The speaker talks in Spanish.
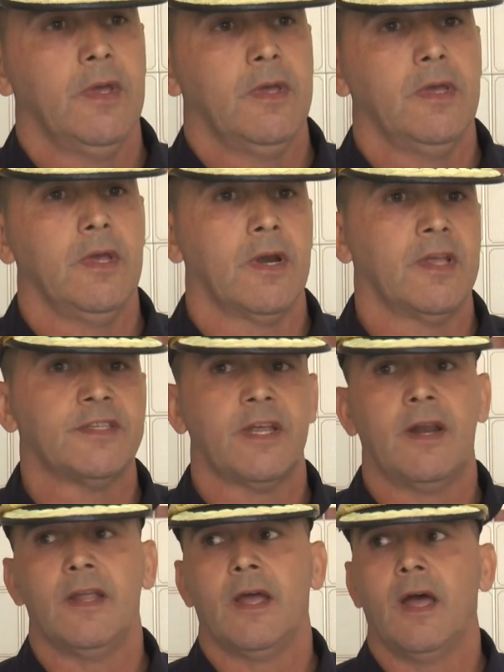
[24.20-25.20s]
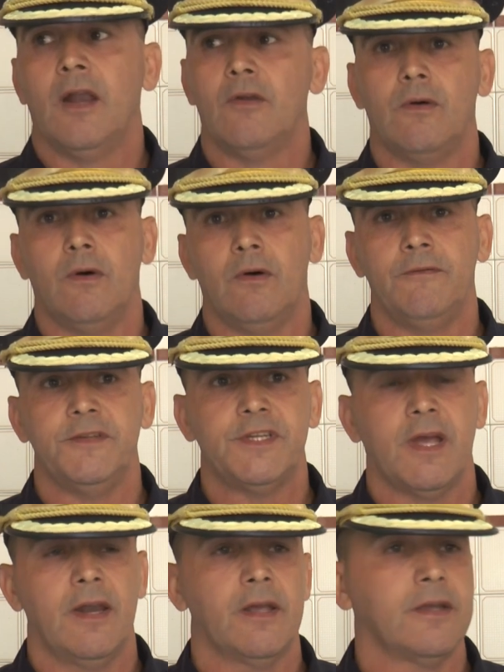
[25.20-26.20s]
y agradecerle a los
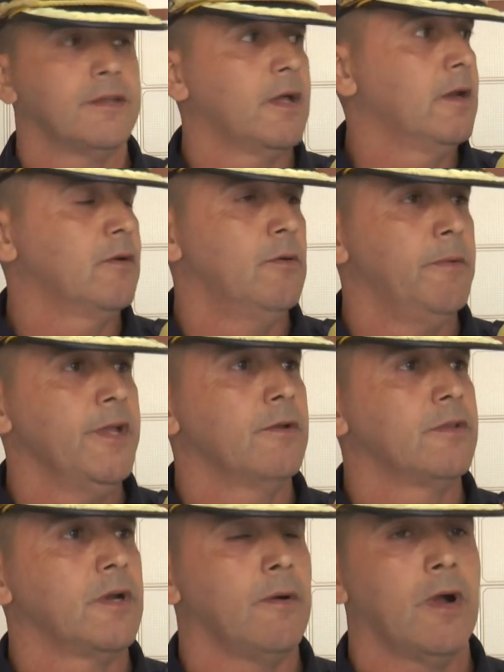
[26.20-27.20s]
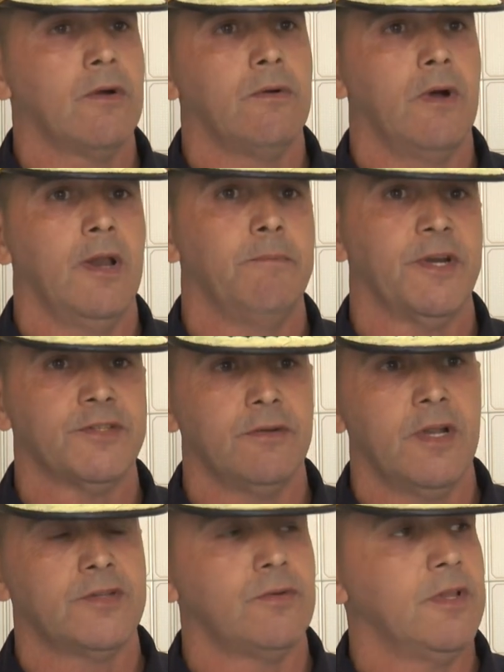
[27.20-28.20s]
oficiales que están, compañeros de trabajo, al
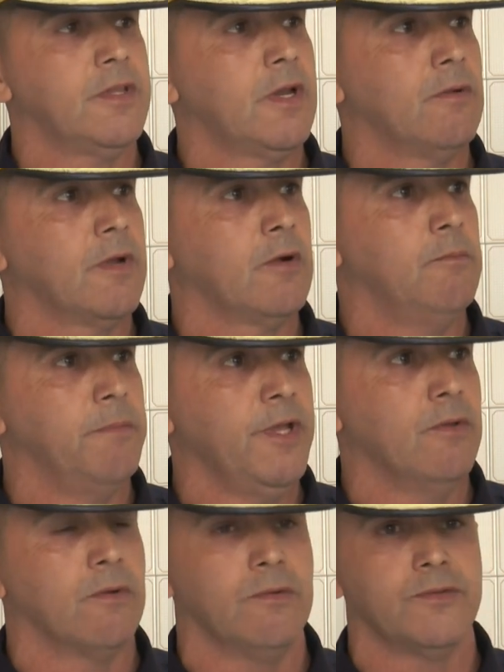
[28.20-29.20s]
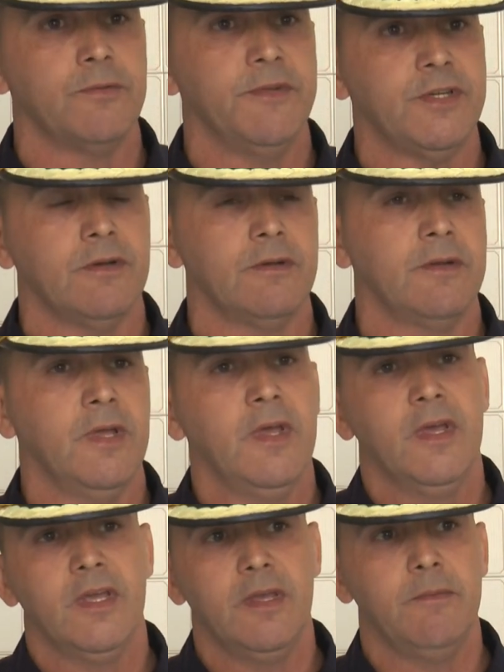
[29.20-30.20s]
personal subalterno que ha cumplido con su misión
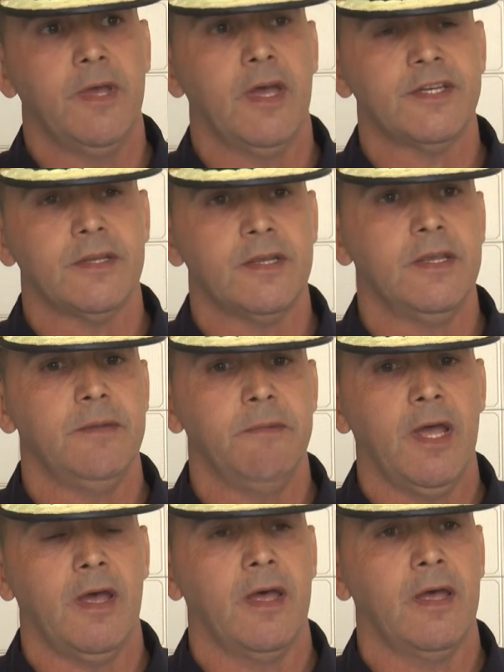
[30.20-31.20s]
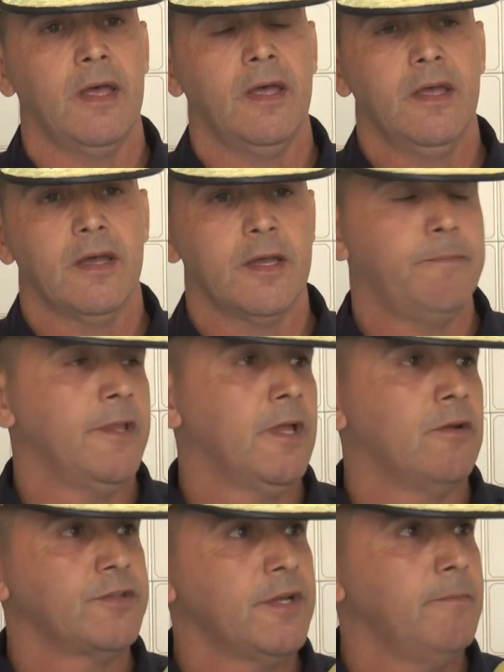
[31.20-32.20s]
y me ha, y me ha
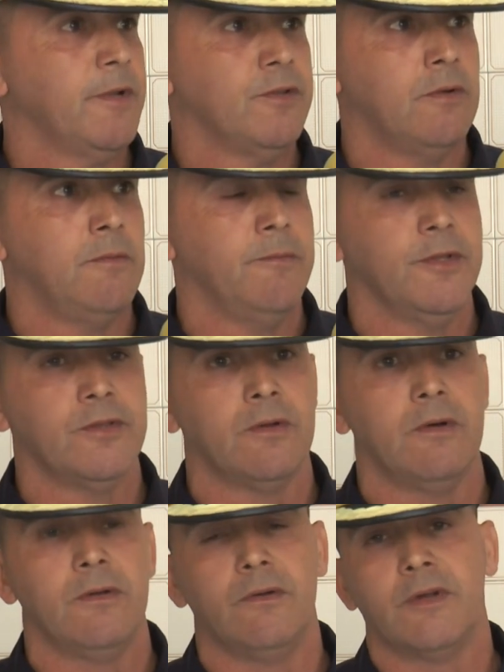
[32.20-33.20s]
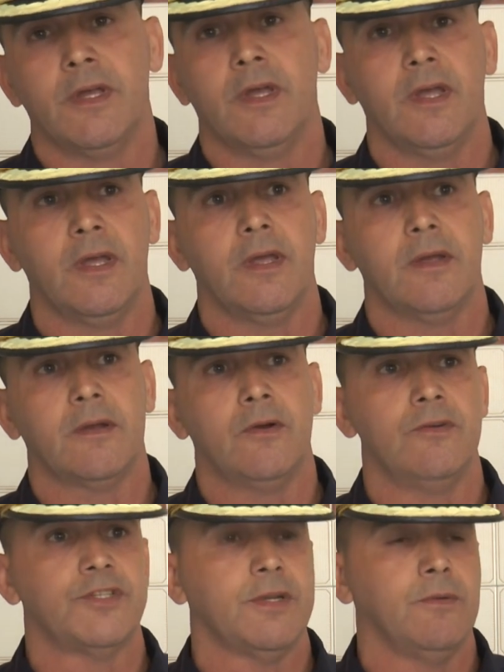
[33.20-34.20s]
respaldado siempre en todo momento, lo que
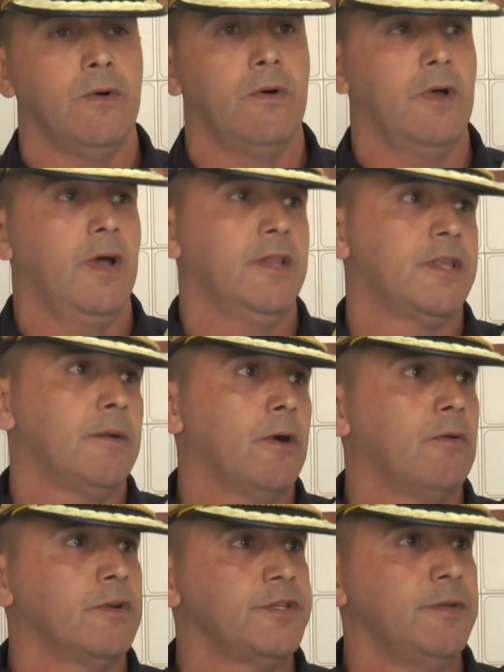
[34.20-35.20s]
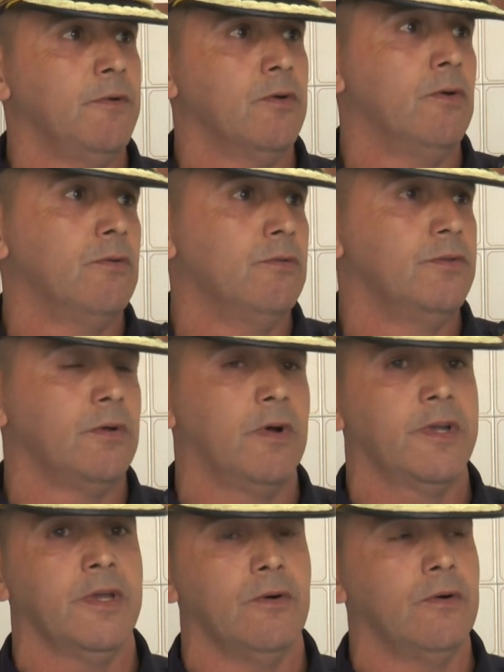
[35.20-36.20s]
conllevó al trabajo que hicimos en conjunto
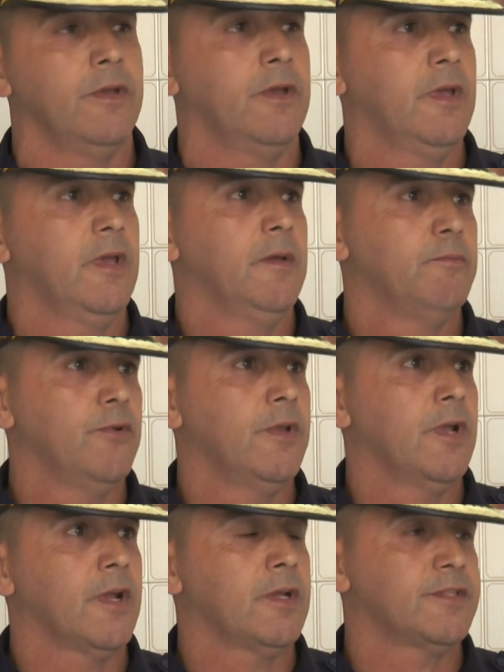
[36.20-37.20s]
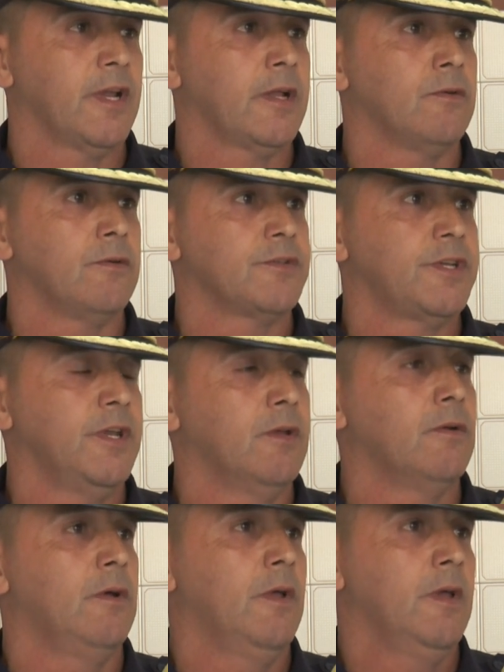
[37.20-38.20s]
a que hoy pudiera ser
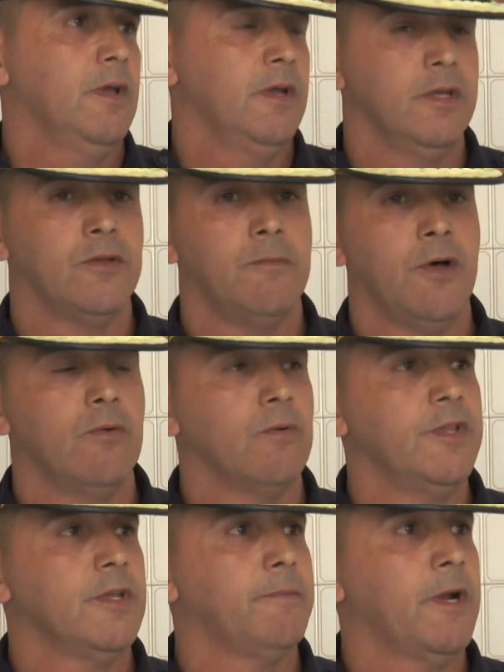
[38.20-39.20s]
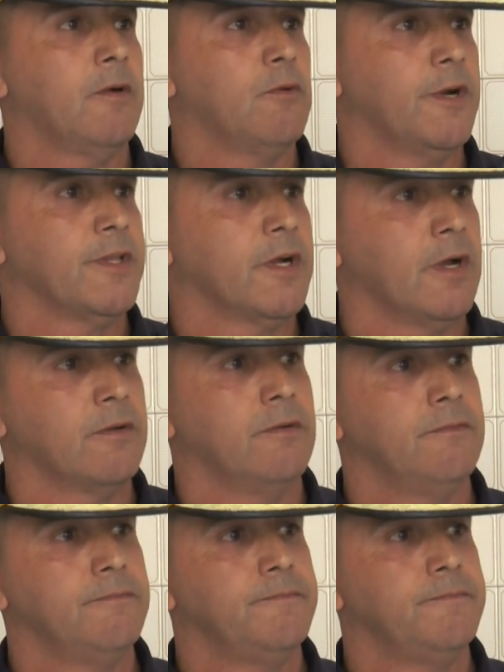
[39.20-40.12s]
reconocido y tomado en cuenta para ocupar este cargo.